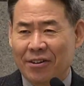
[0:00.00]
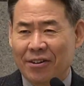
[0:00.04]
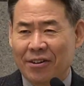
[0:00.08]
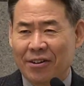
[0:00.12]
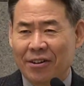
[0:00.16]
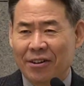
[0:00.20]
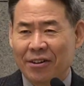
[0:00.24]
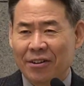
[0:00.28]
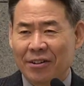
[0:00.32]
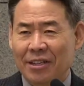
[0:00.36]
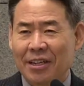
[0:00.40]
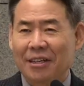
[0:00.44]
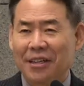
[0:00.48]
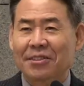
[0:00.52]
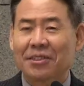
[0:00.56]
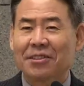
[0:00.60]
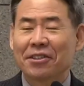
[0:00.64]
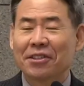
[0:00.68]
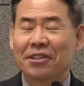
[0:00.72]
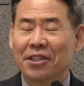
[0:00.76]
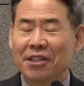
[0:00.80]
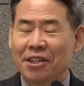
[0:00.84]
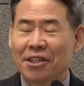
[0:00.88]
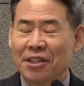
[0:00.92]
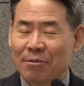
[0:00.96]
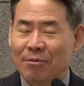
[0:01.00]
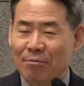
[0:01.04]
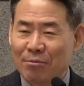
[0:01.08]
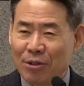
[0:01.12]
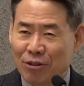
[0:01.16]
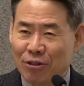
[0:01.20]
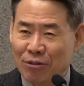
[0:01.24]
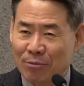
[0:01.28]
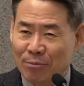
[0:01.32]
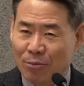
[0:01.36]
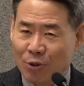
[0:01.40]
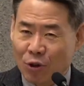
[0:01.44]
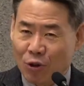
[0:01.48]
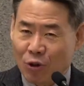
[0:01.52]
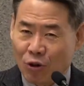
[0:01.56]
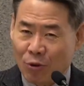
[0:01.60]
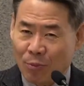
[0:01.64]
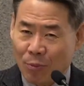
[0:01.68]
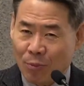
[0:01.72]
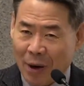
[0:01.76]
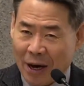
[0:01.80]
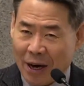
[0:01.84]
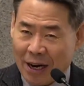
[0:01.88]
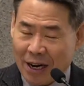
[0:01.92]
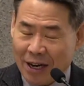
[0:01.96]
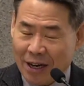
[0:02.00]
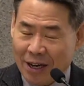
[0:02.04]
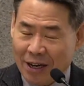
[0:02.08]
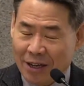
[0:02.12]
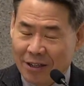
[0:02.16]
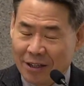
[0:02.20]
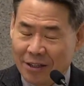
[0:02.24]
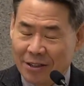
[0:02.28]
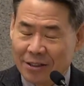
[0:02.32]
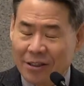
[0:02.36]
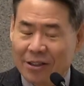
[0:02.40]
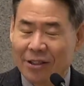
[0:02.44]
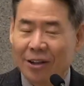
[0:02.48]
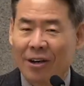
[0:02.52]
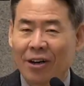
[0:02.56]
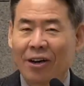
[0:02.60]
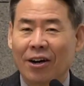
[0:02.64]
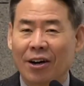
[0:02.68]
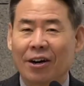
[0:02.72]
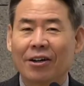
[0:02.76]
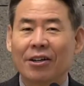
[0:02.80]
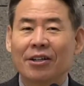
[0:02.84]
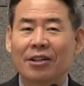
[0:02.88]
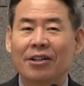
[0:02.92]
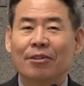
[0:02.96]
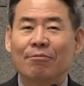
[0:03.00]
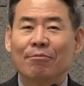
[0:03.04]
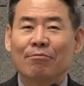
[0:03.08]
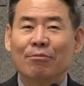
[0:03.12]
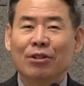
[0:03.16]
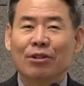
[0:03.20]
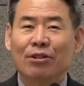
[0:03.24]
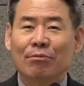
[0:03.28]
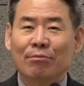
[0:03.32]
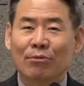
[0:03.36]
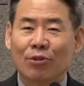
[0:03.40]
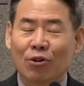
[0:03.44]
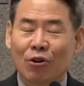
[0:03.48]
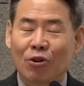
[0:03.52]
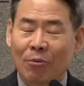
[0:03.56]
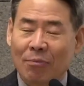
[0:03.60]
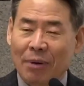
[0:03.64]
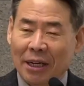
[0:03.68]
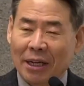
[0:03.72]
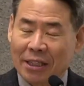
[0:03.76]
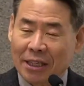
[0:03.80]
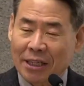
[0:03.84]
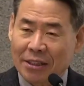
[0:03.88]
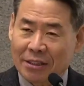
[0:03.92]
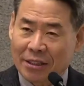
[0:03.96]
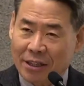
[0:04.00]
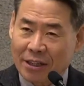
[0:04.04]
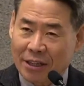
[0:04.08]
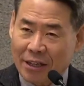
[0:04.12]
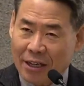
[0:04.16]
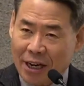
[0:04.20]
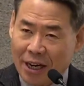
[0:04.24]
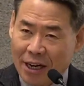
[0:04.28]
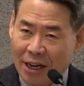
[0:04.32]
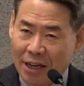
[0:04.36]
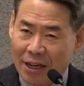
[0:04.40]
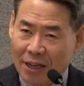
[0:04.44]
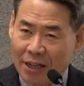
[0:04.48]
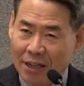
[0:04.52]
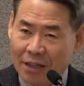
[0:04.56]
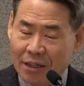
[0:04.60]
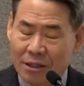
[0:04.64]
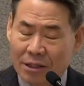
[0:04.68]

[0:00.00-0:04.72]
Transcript: 그래서 믿음으로 봐라, 어, 믿음으로 받아들여라.